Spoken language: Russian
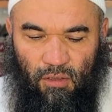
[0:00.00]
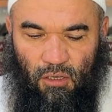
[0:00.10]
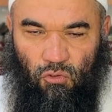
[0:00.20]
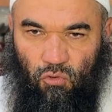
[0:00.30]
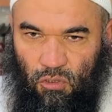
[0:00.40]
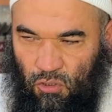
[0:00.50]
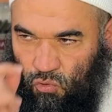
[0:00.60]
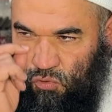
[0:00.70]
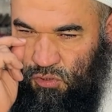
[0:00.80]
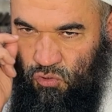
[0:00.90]
которую
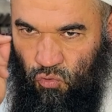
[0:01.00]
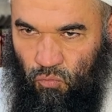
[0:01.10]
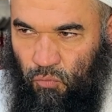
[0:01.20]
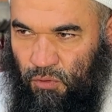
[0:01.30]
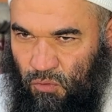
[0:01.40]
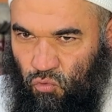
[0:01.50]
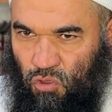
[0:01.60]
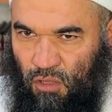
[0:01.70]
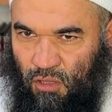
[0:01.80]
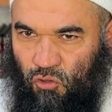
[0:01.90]
наносит сурьму, потому
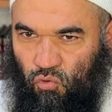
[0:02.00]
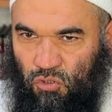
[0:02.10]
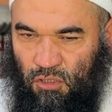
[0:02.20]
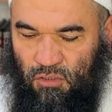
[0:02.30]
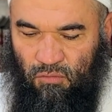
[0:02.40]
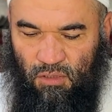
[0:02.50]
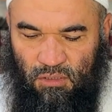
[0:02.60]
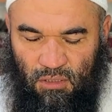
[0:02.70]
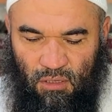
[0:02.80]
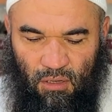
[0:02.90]
что она тоже
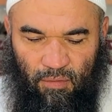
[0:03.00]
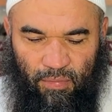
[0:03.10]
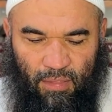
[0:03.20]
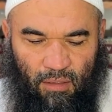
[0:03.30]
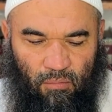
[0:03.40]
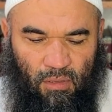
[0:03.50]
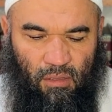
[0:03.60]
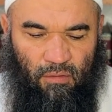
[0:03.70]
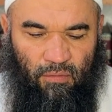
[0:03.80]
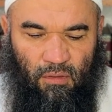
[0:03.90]
называется как миль.